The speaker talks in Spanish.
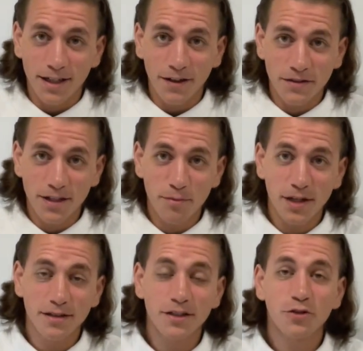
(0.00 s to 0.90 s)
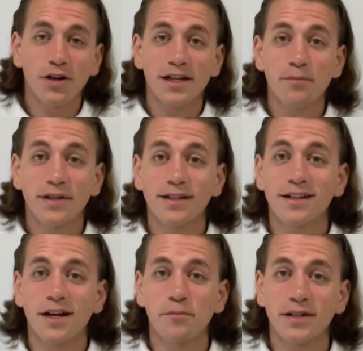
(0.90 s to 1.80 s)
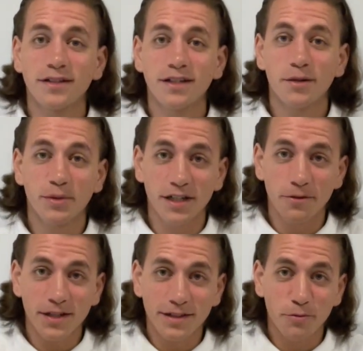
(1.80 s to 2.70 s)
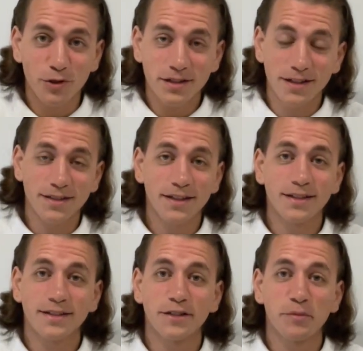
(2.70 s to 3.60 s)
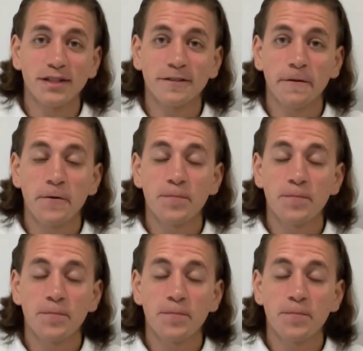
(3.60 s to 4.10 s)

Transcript: siempre atentos, ahí prenden la campanita porque va a estar muy interesante este mes.